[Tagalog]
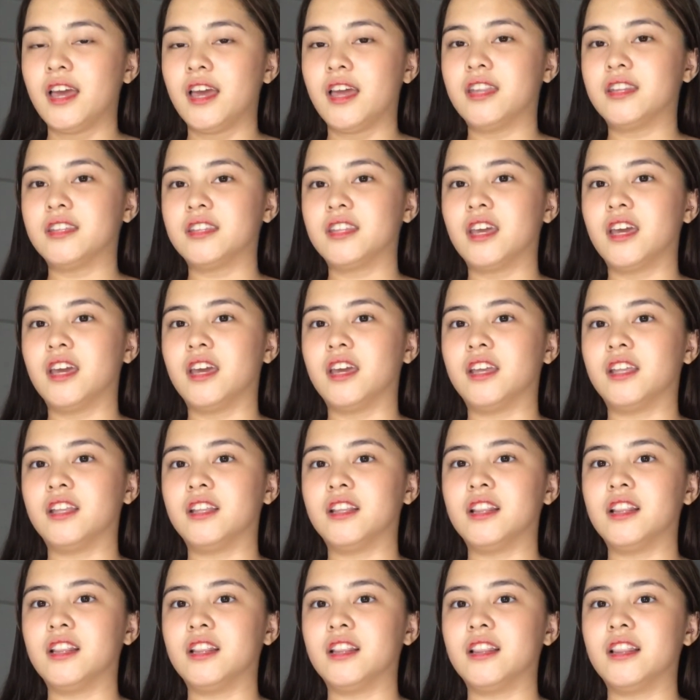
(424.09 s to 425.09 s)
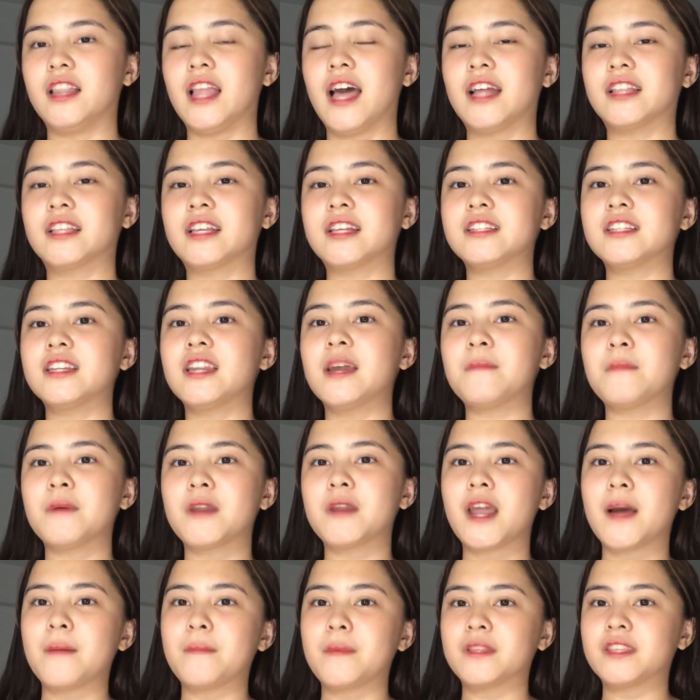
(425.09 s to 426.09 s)
And then, lahat kasi na
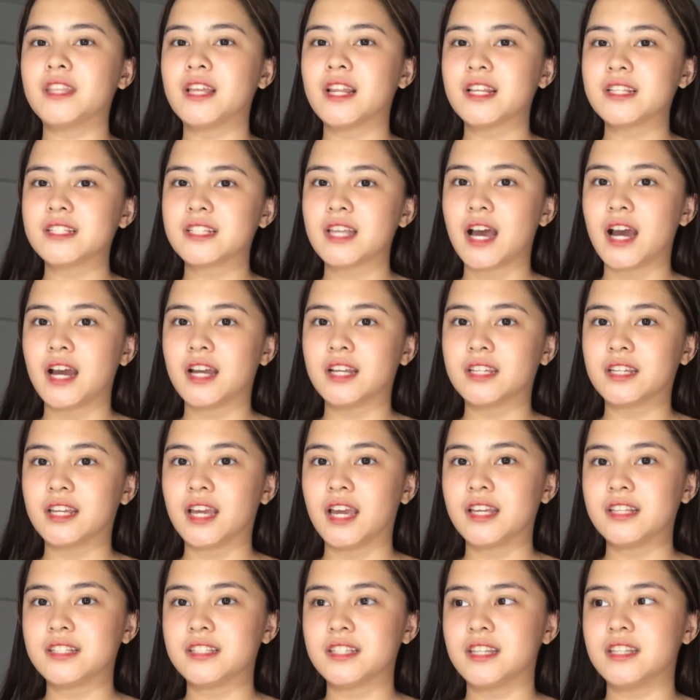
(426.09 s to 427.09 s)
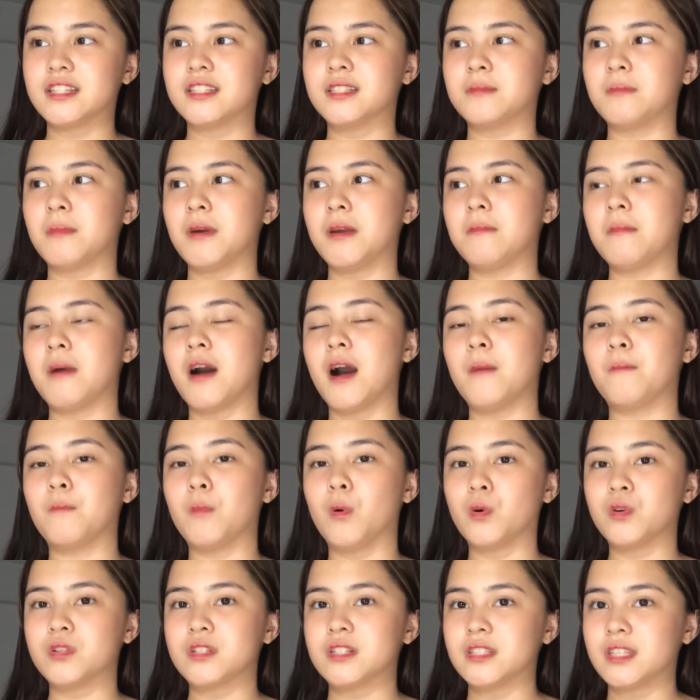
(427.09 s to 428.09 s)
pinapadala sa akin guys is may mga
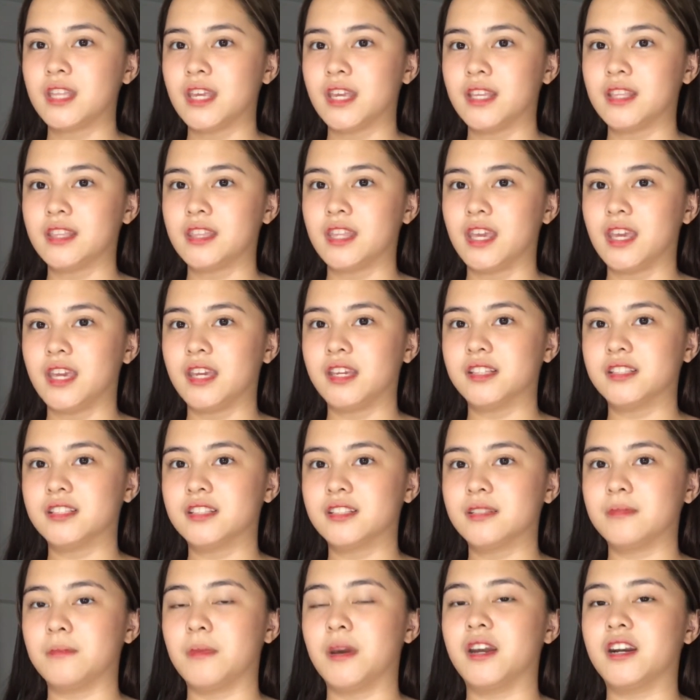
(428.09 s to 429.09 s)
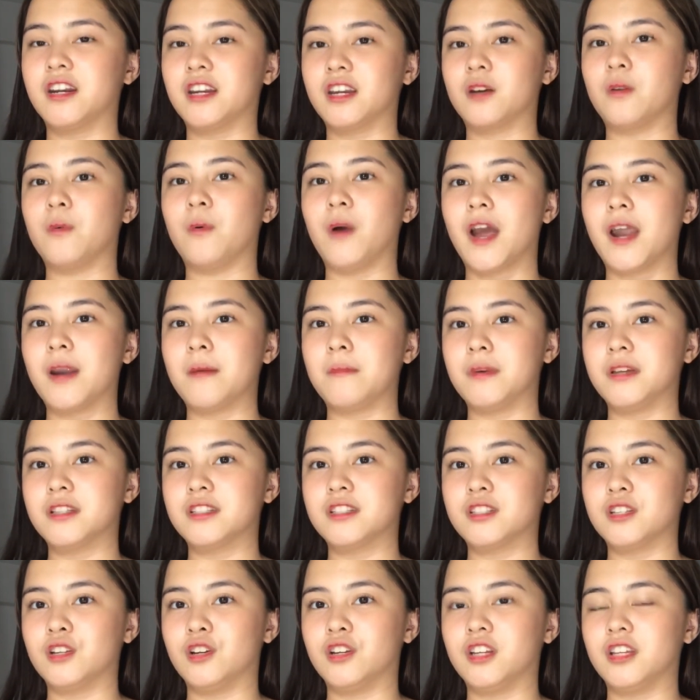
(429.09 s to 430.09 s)
posting dates, may
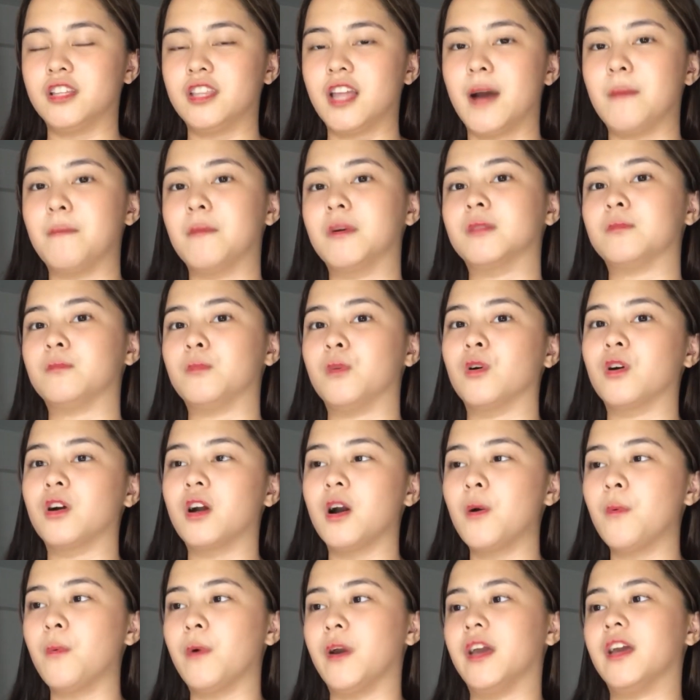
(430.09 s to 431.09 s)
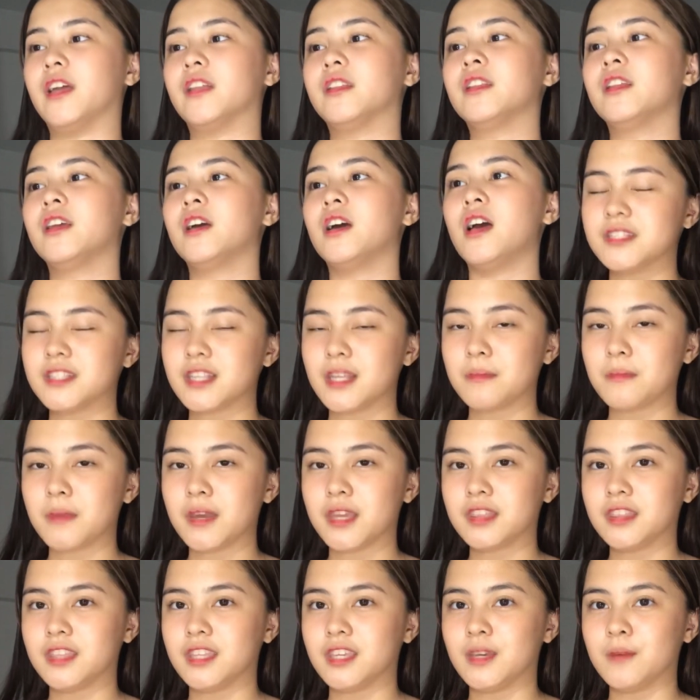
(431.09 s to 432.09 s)
requirements yon na dapat mong gawin. Sa
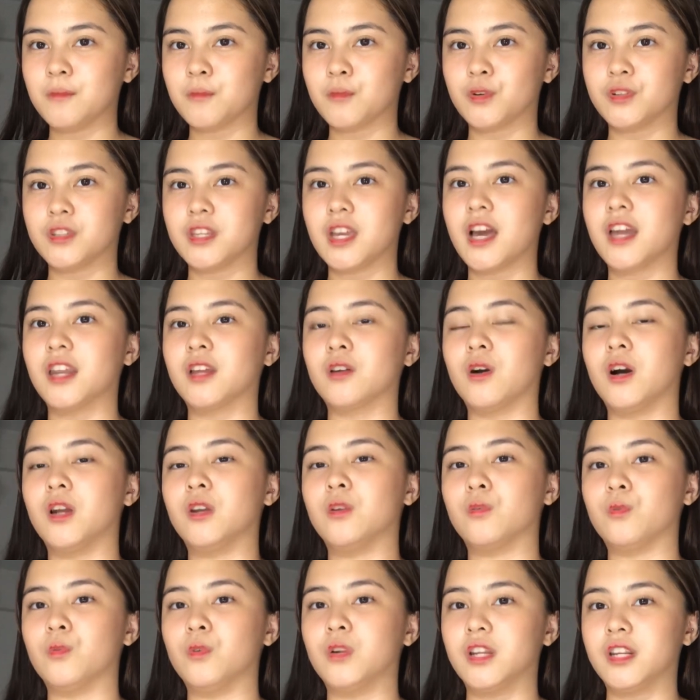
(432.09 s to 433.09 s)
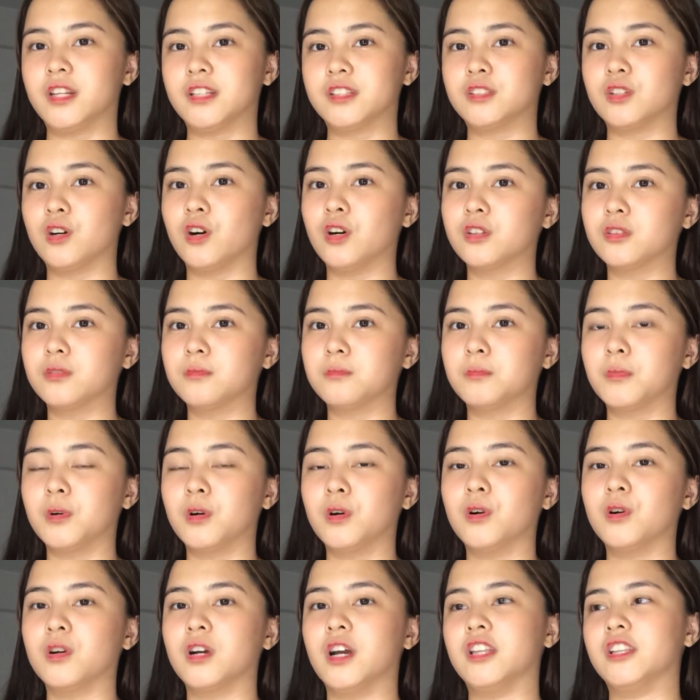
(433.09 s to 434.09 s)
may game, kunyari kung anong kulay ng suot
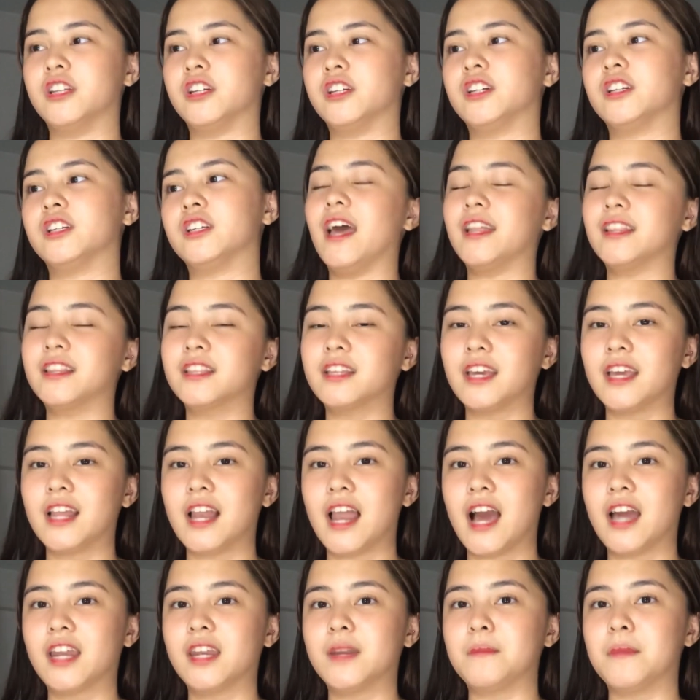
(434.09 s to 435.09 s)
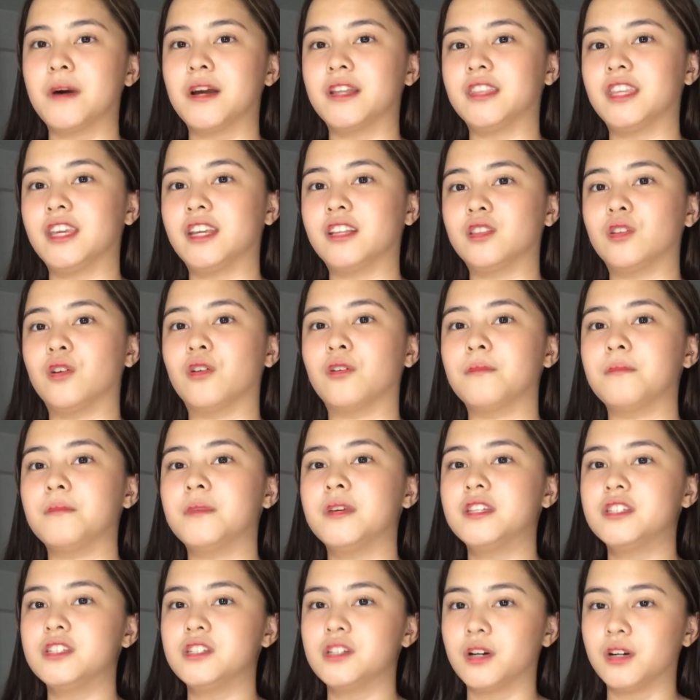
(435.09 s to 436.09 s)
mo, ganun. And kailangan ng mga TikTok
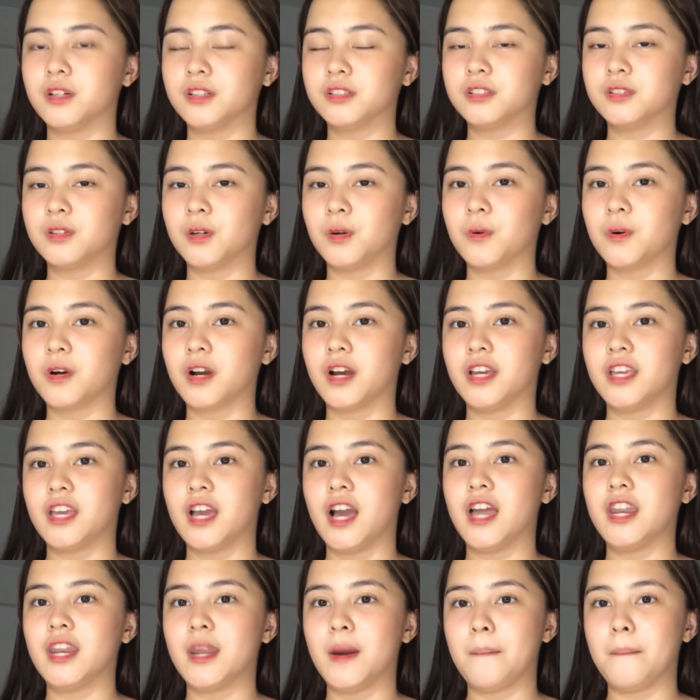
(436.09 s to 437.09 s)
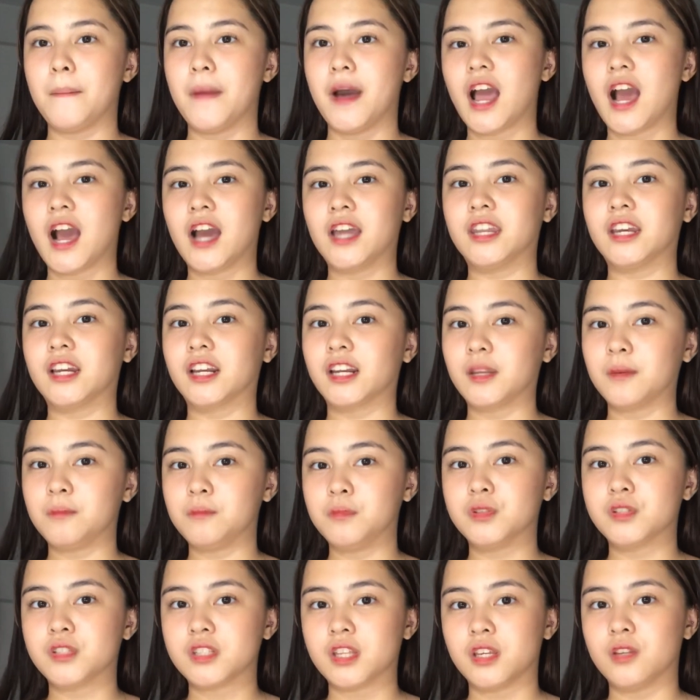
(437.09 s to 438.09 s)
videos o kaya naman kailangan ng
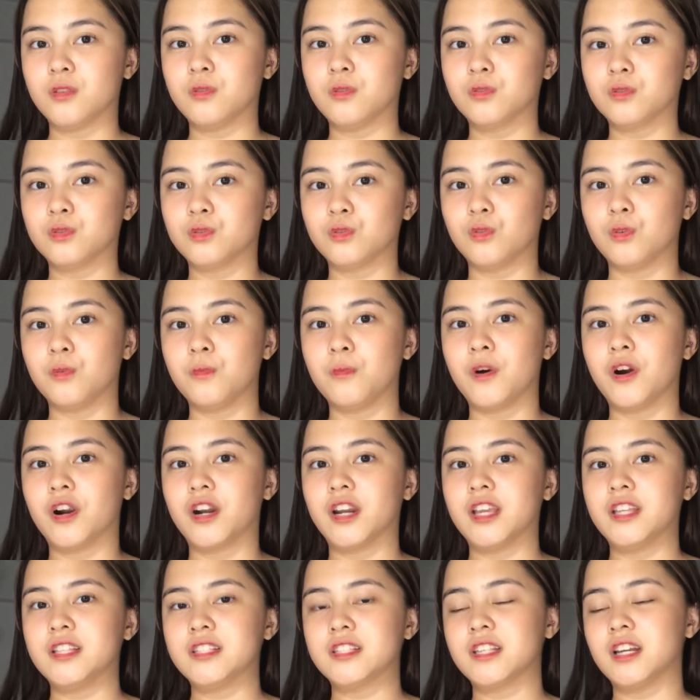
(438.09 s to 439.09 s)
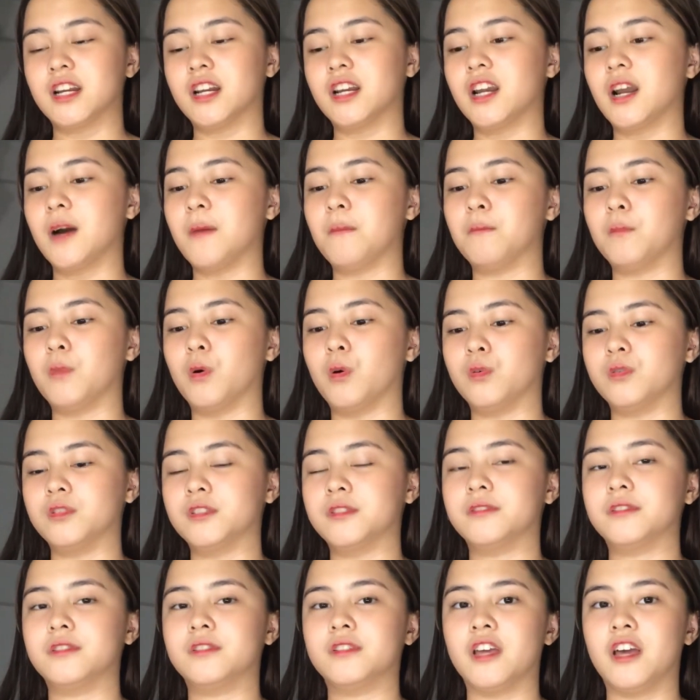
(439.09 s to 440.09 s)
review sa YouTube or Instagram
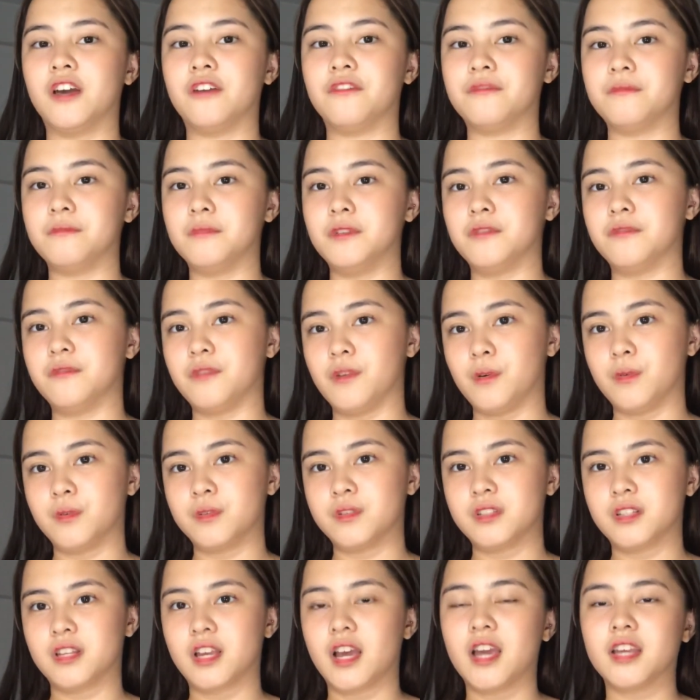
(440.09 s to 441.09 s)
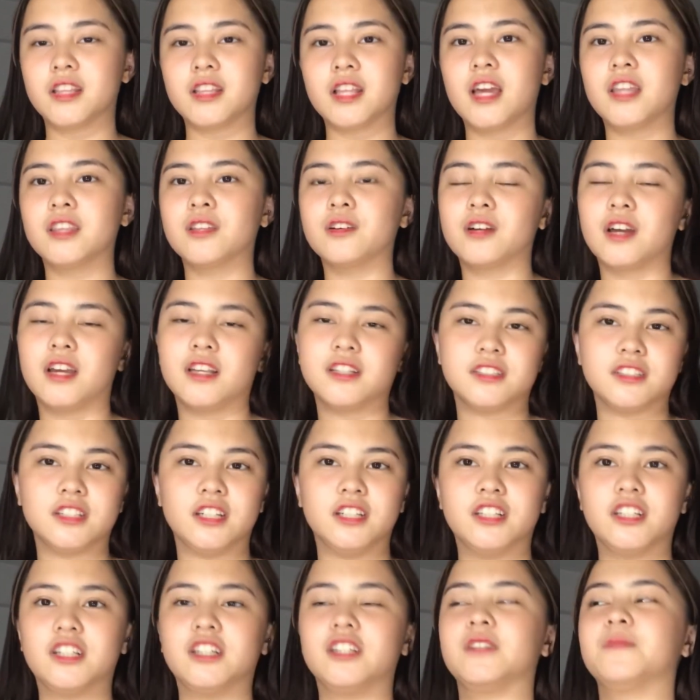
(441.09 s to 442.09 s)
posts, FB posts, kahit ano guys,
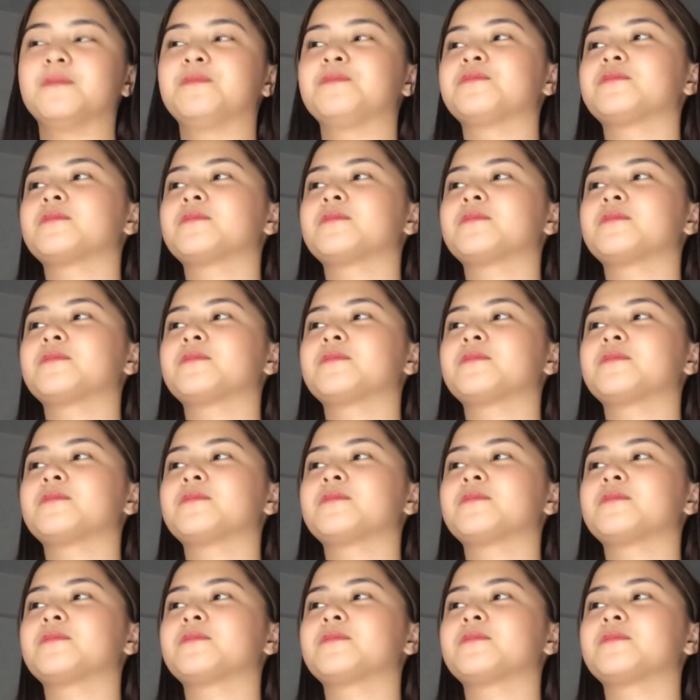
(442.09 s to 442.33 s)
ganun.